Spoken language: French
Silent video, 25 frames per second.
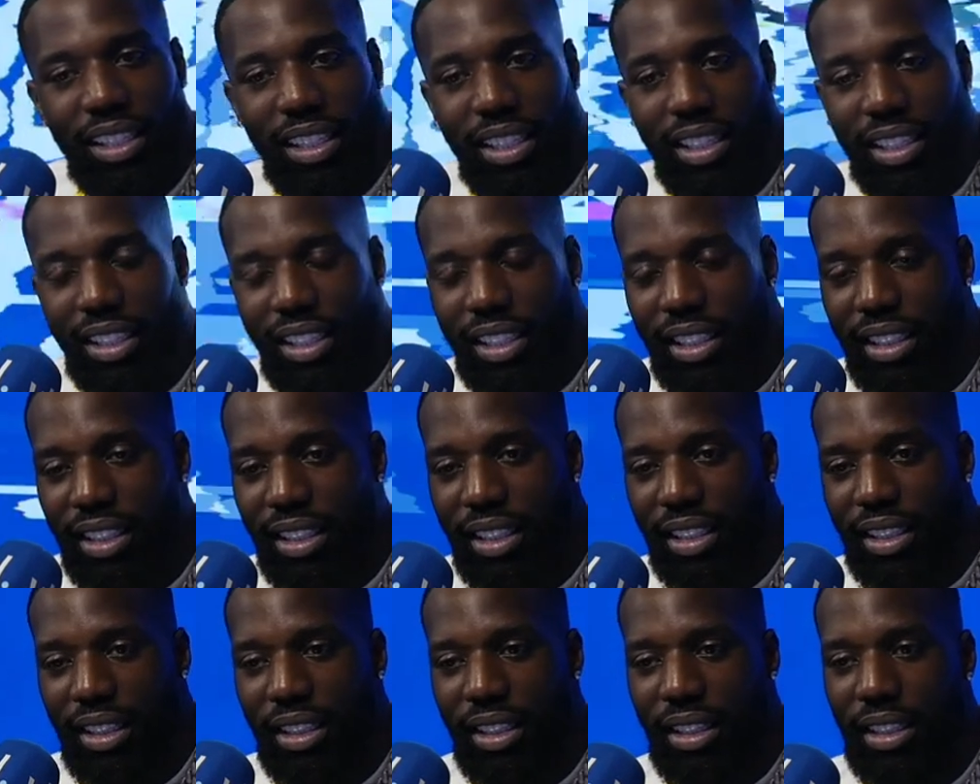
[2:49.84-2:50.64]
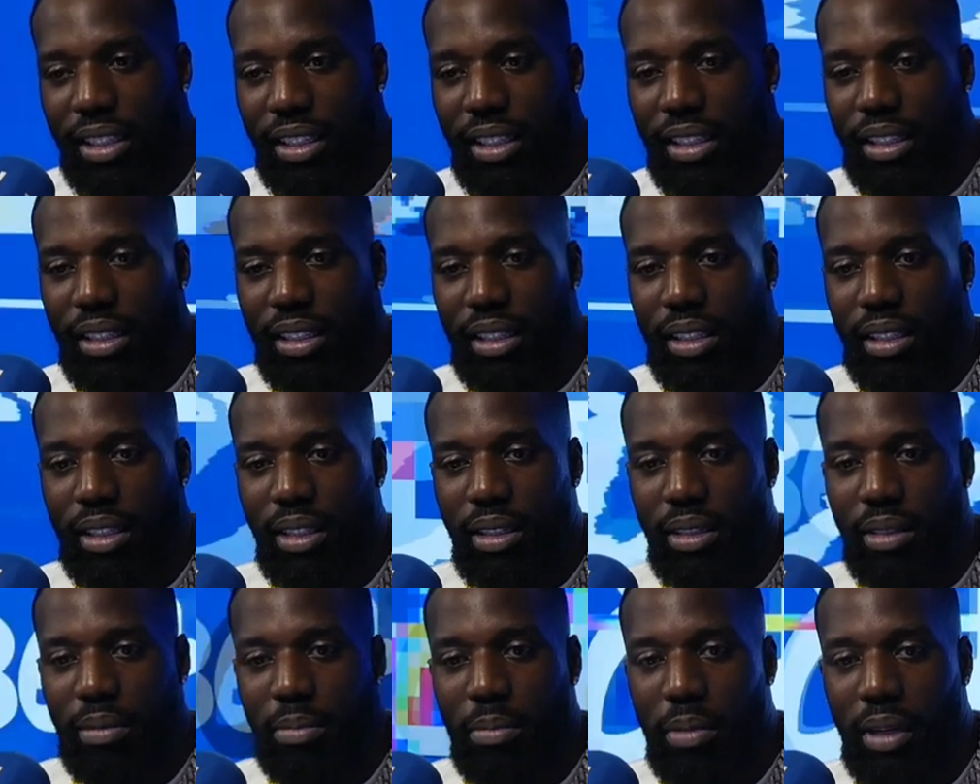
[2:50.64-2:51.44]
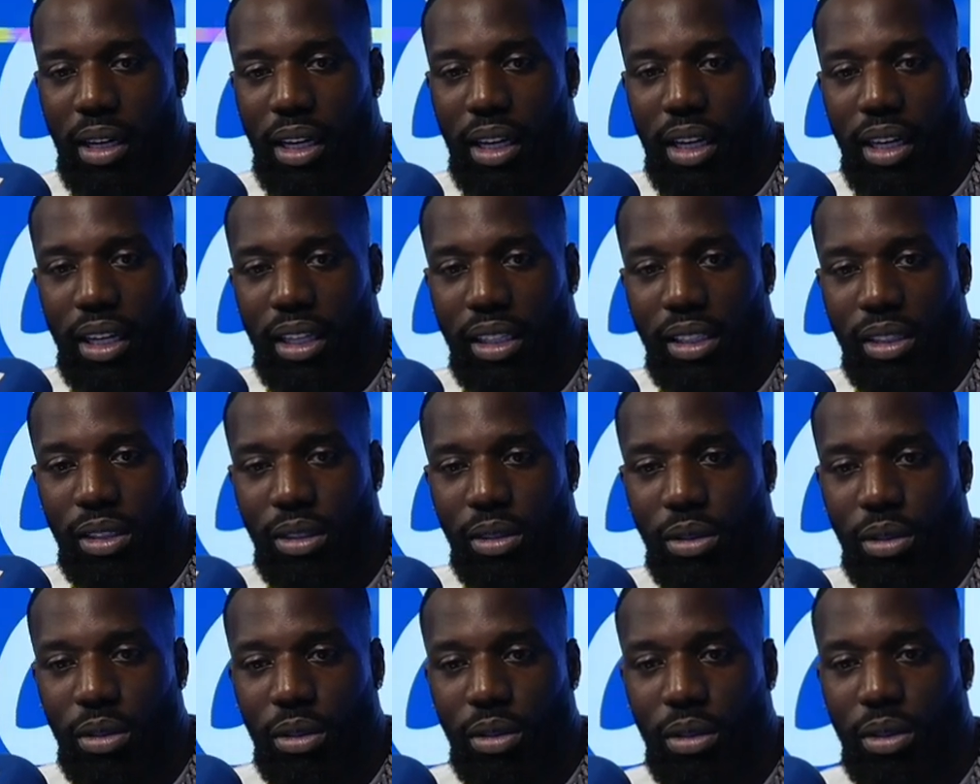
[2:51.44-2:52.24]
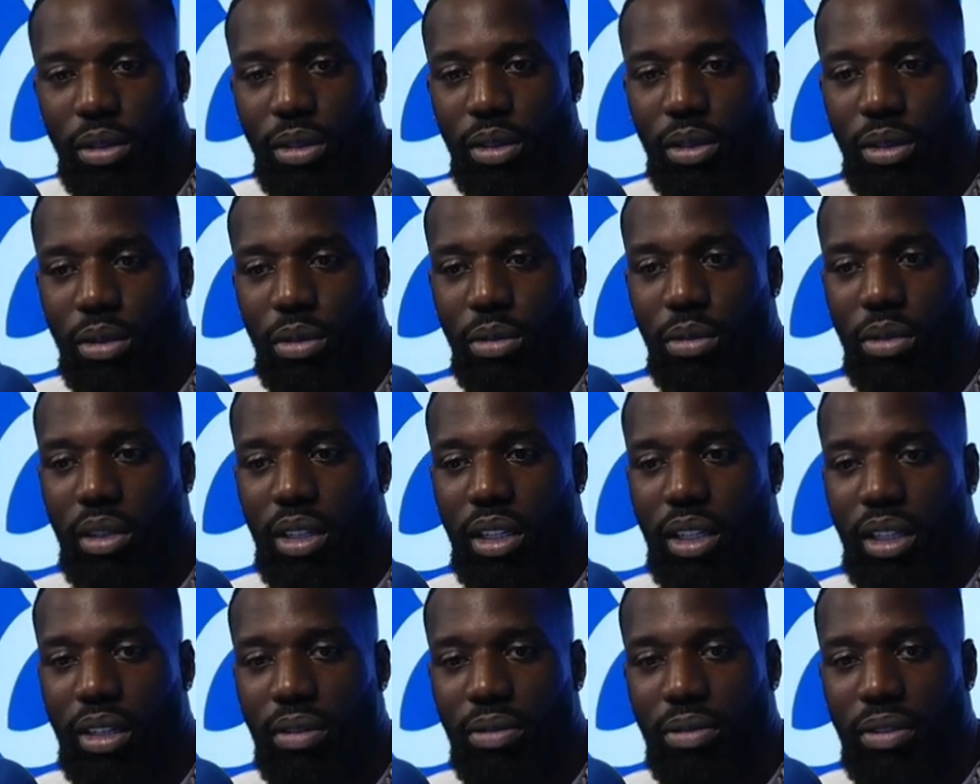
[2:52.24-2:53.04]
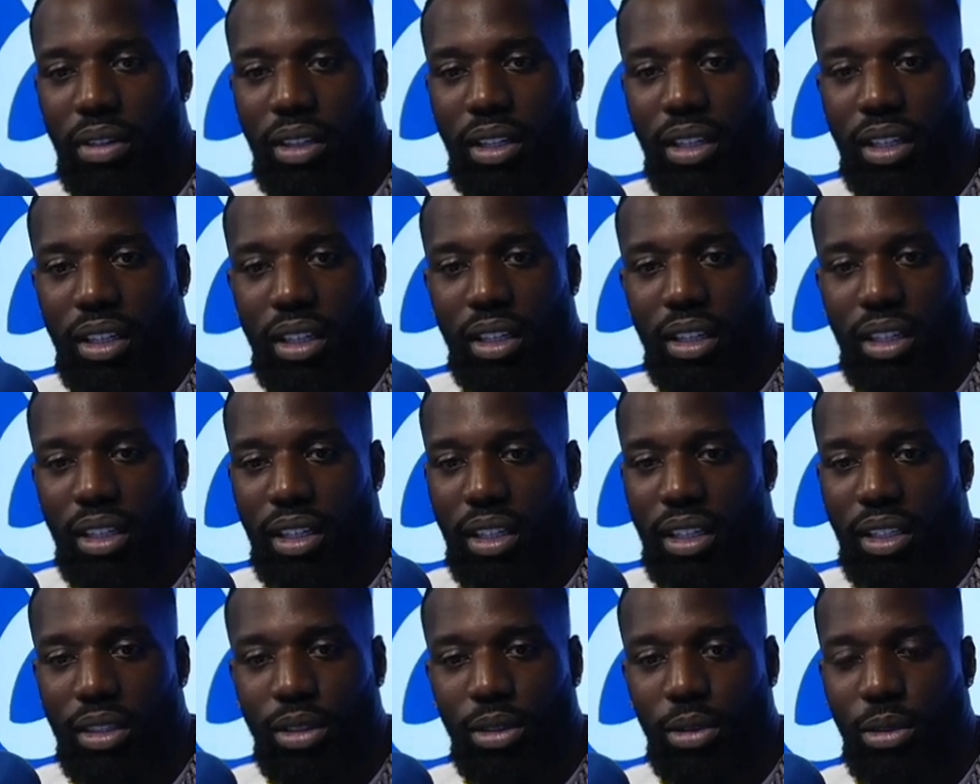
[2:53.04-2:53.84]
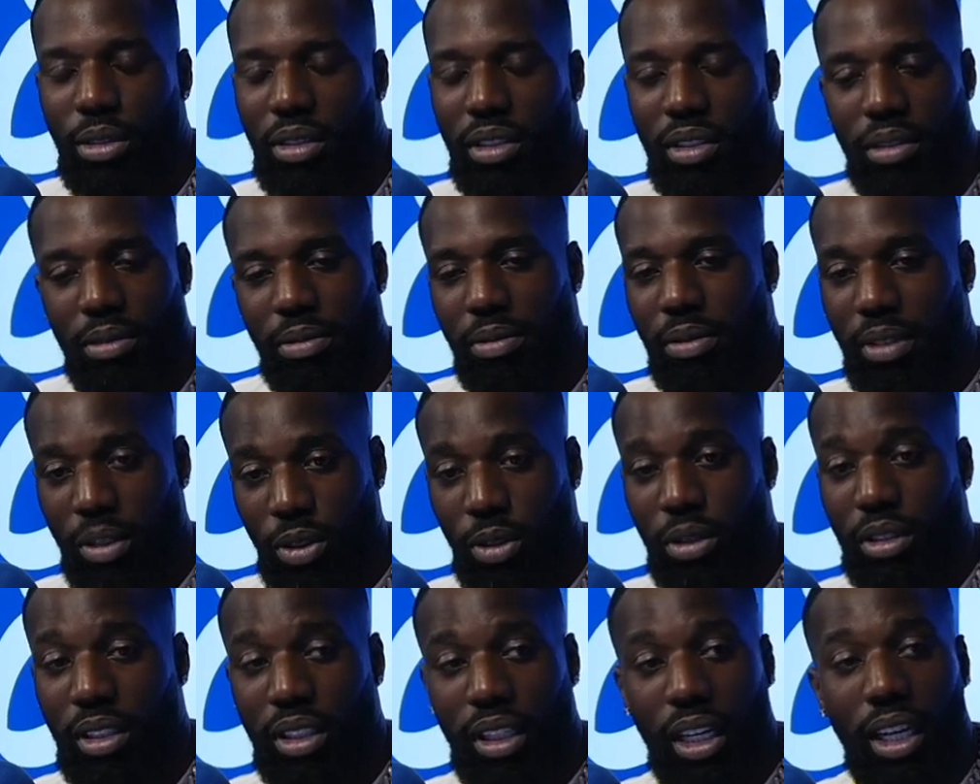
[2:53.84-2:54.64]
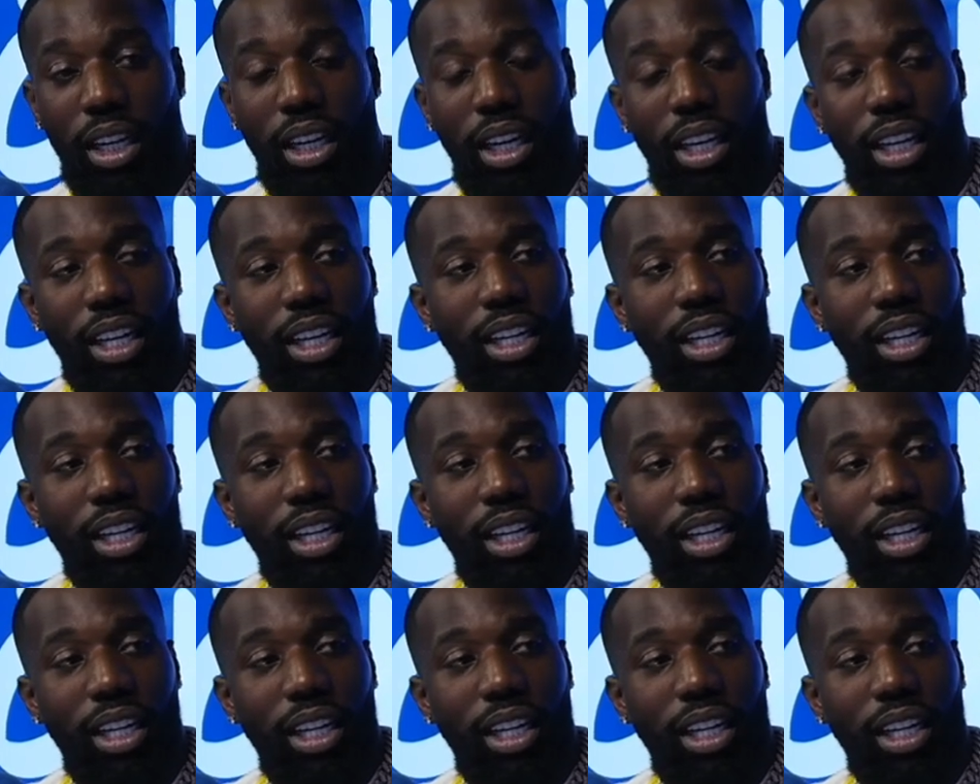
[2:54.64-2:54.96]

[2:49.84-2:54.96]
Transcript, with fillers: euh, bah je, lui ai fait un, truc je vais faire un enfant